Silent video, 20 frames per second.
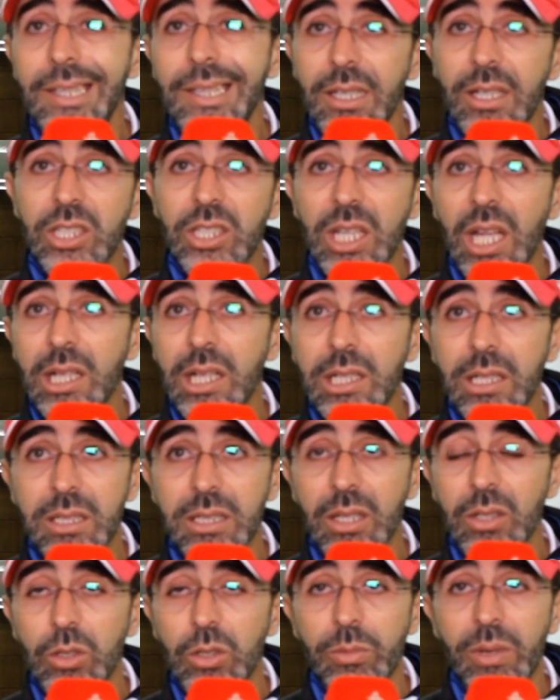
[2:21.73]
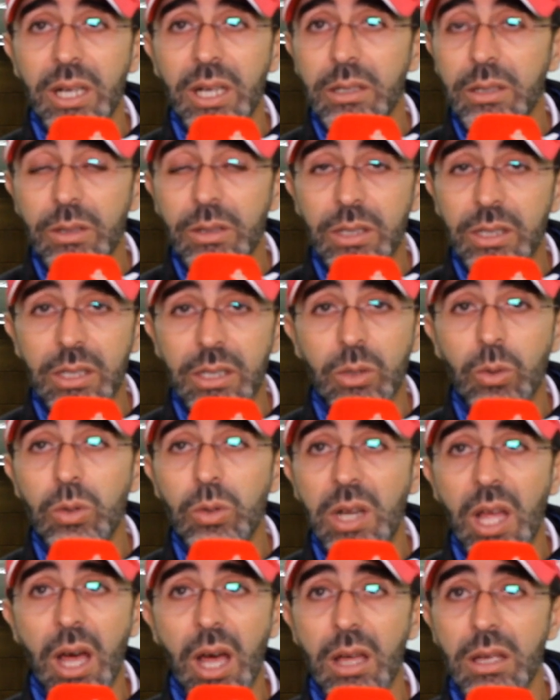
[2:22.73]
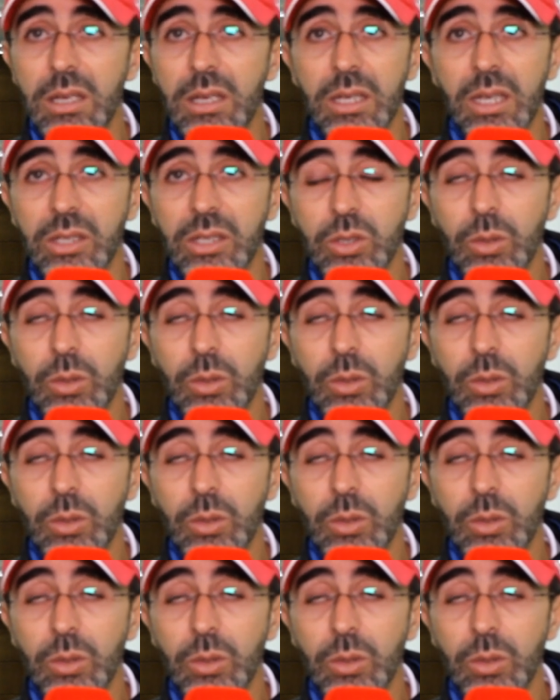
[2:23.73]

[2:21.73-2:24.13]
رجعات ليتا نورمال آه، كلها